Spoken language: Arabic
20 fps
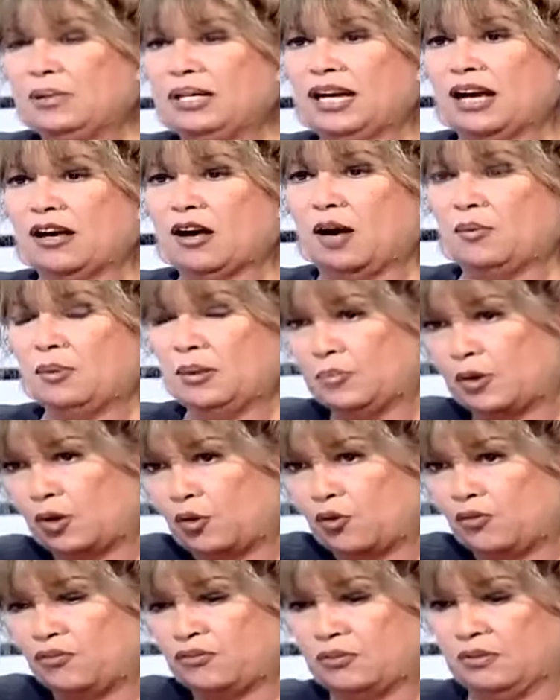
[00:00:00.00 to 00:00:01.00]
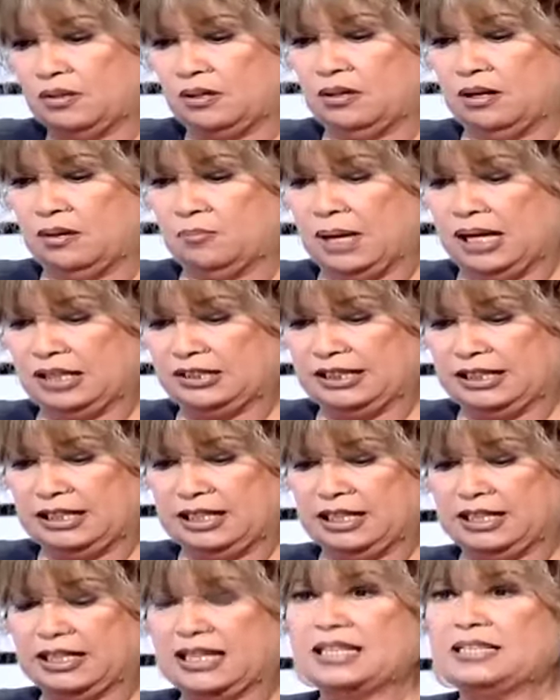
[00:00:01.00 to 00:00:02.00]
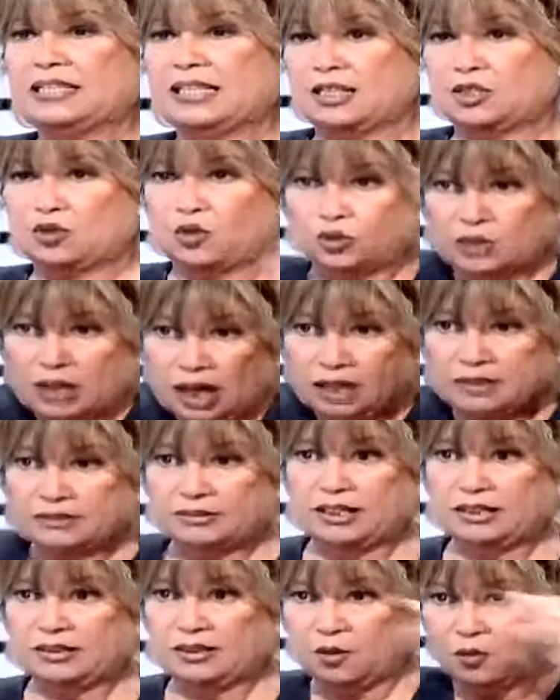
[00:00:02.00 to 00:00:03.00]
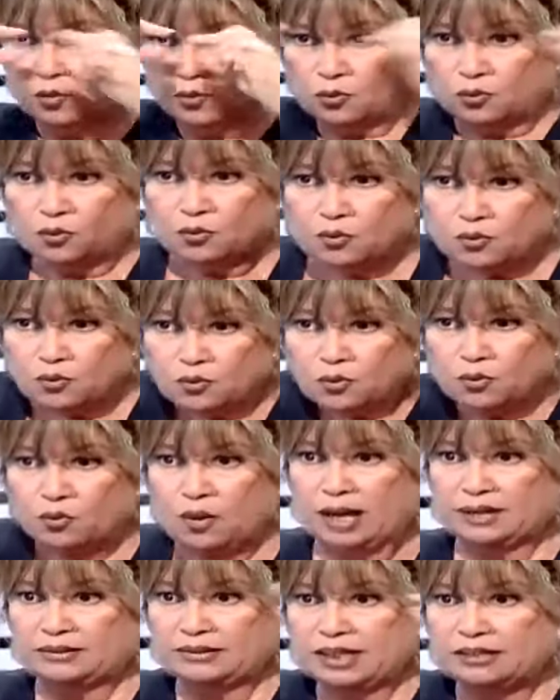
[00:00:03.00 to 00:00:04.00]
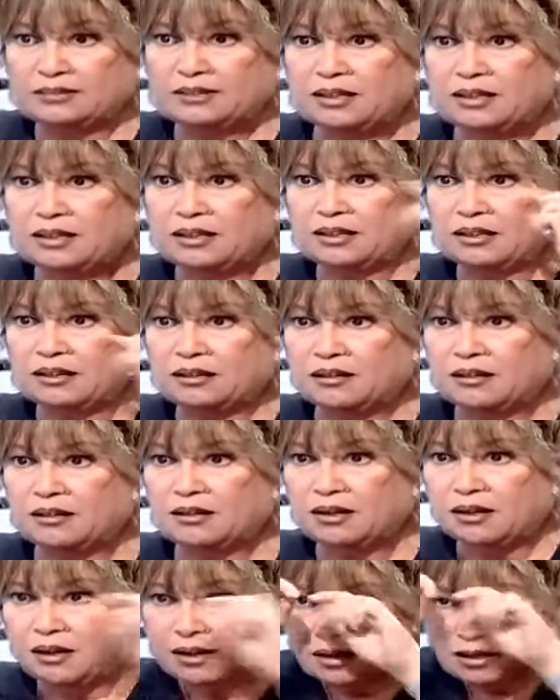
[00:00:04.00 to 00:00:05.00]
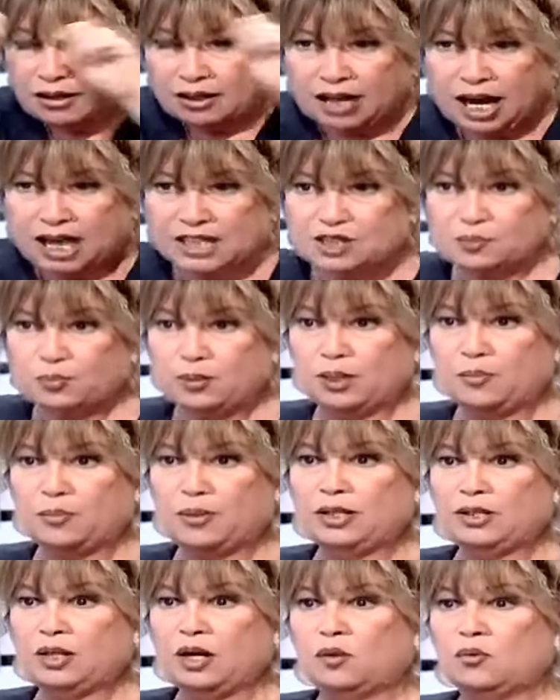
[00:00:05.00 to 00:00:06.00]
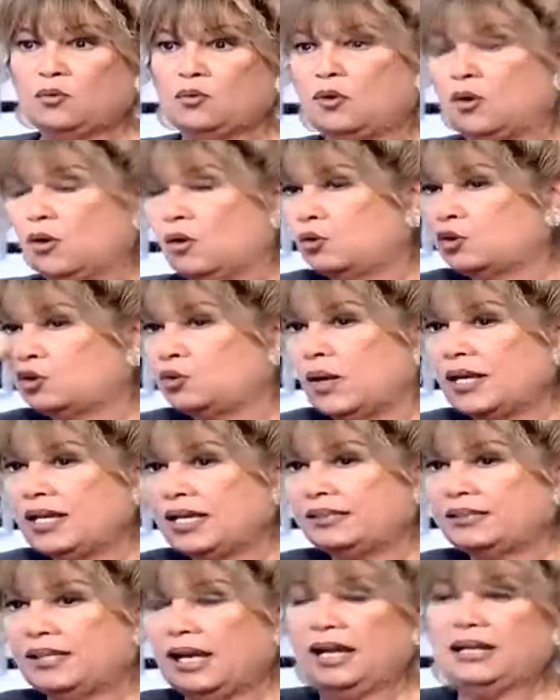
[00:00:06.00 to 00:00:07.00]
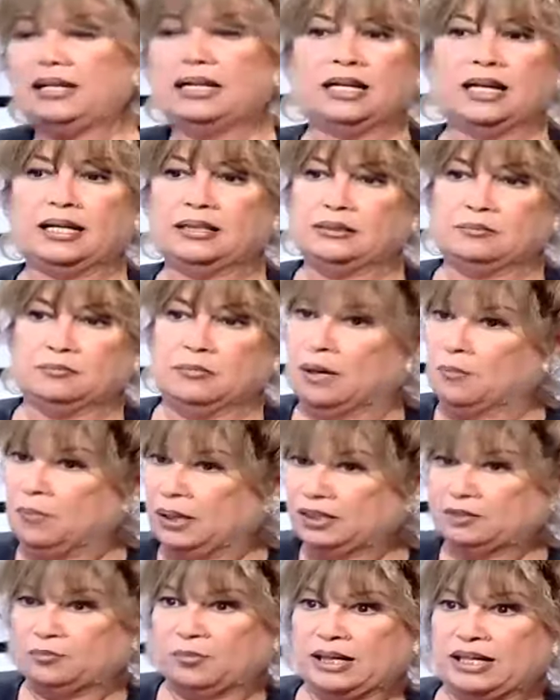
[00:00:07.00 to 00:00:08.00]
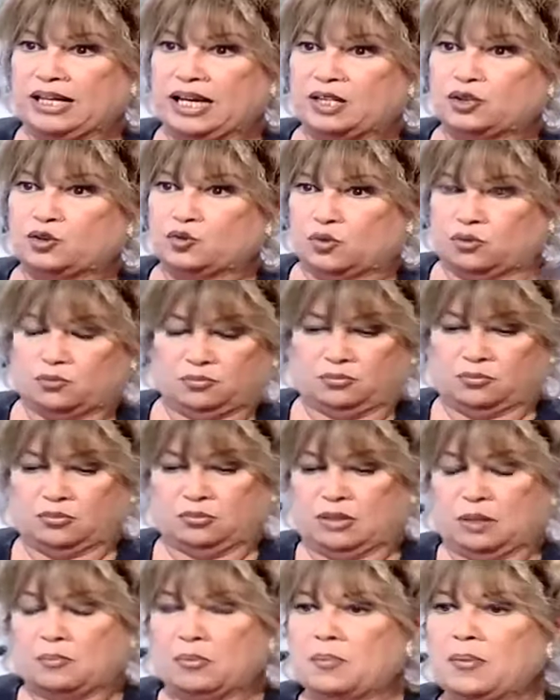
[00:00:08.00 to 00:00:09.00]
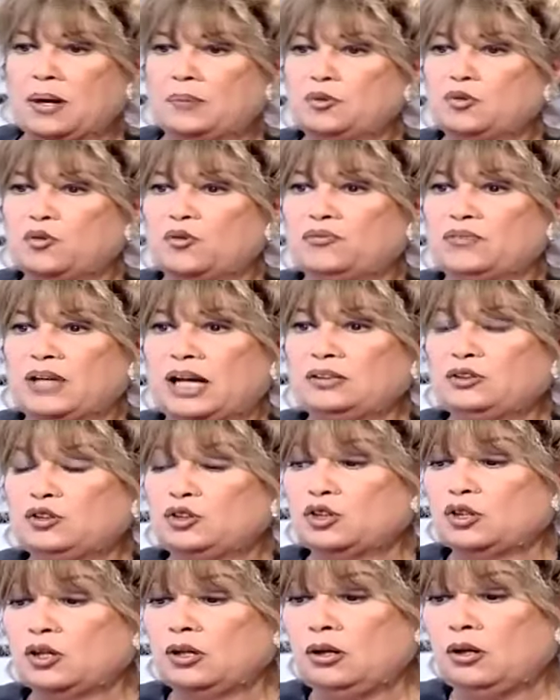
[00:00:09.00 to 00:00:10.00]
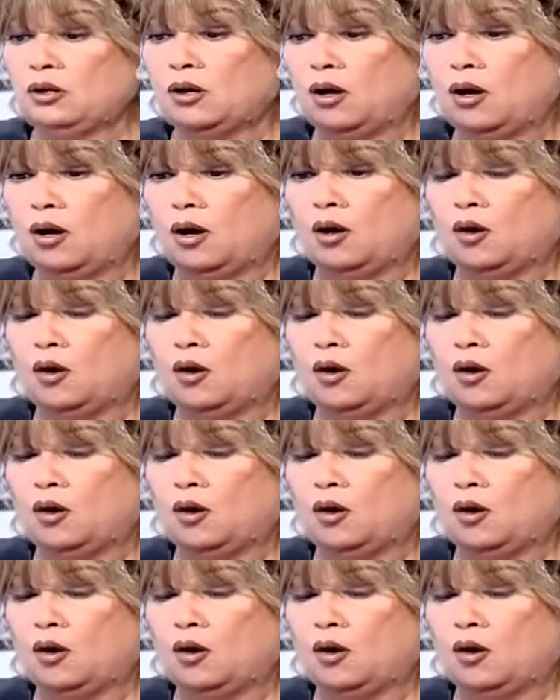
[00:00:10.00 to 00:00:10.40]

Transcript: بالنقابه بالروف بعثت لي كنزه سودا حطيتها وحطيت العصبه البيضاء وشويه كحله لاني ما بحط مكياج لما ما بيكون في عندي شغل